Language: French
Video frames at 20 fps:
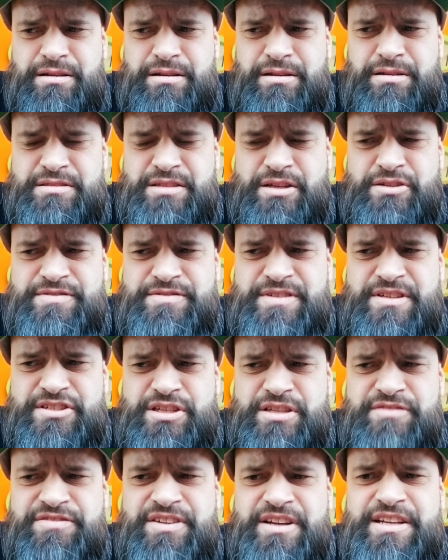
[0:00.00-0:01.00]
ça lui faisait chier
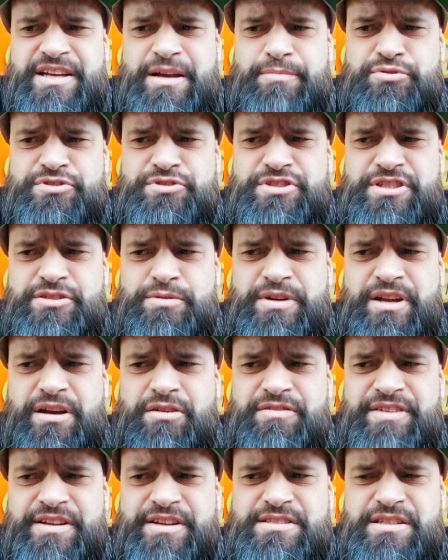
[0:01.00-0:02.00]
de faire les cappuccinos et les
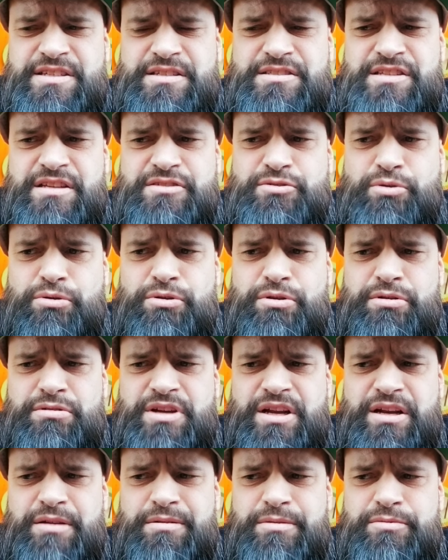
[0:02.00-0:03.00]
renverser, que c'était trop long,
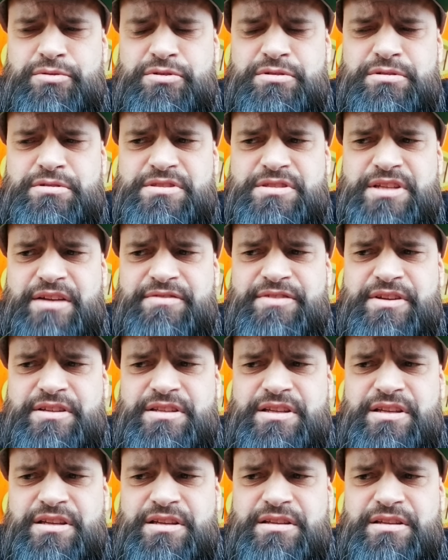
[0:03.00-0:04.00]
qu'elle aimait mieux servir
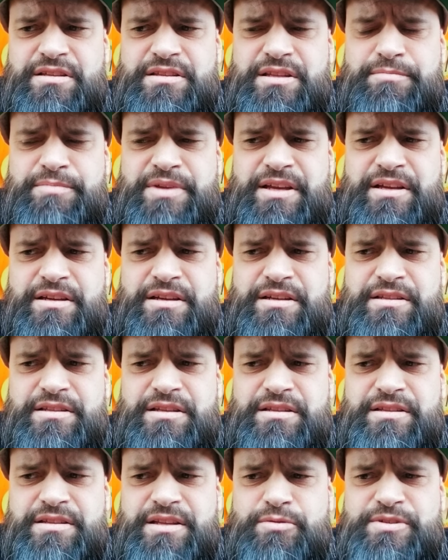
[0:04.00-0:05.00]
des, bières et des,
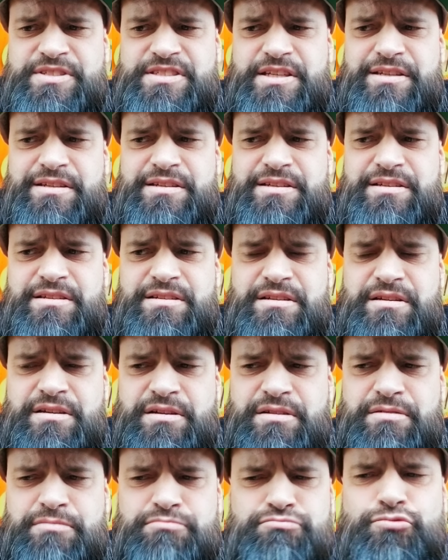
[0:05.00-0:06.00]
des whisky
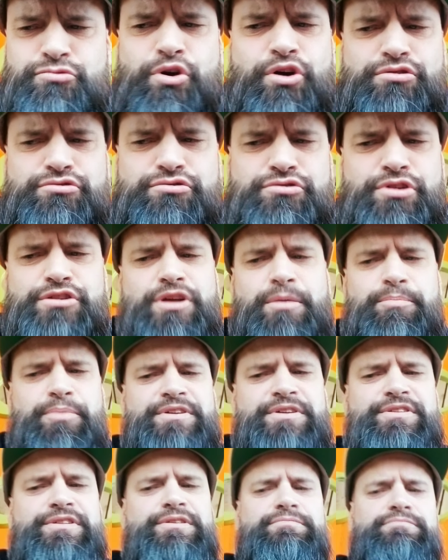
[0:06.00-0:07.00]
Non, ça elle t'a pas
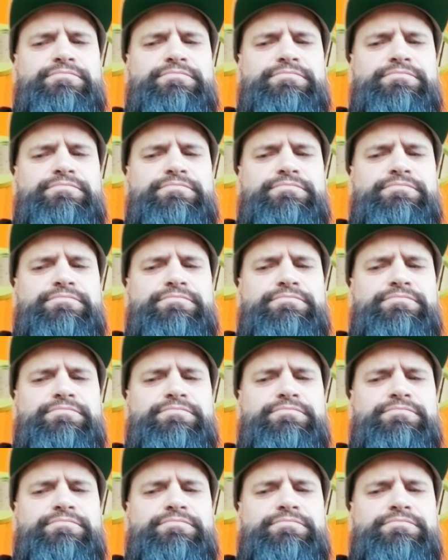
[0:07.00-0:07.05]
dit.